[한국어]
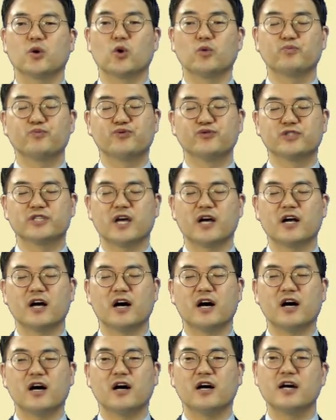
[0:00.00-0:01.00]
곧
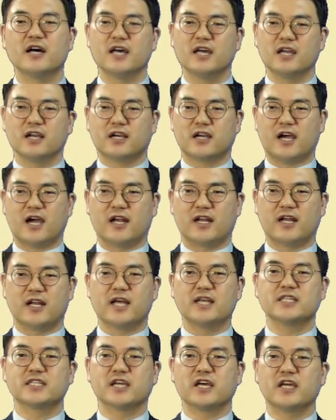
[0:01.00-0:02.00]
부자가
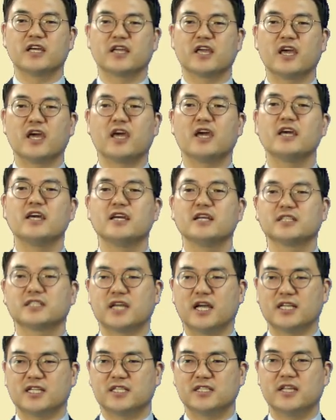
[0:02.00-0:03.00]
가난한 자에게
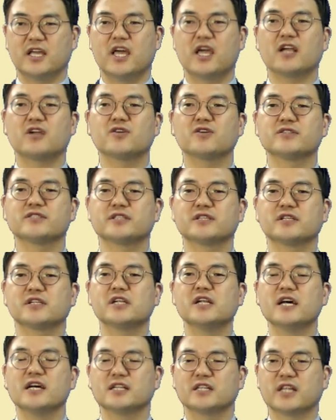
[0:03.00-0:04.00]
자신의
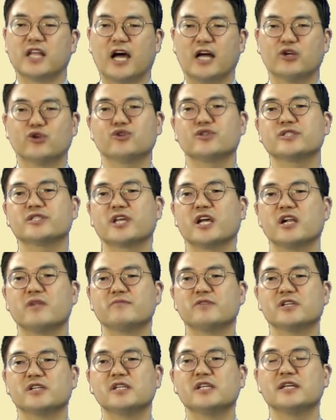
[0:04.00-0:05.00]
것을 나누는
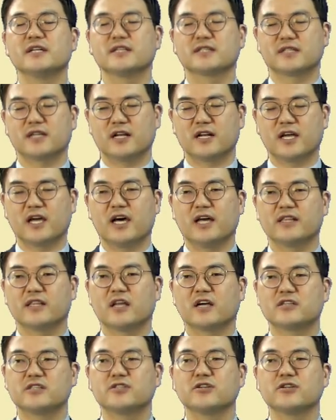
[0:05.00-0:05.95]
삶을 살아야 한다.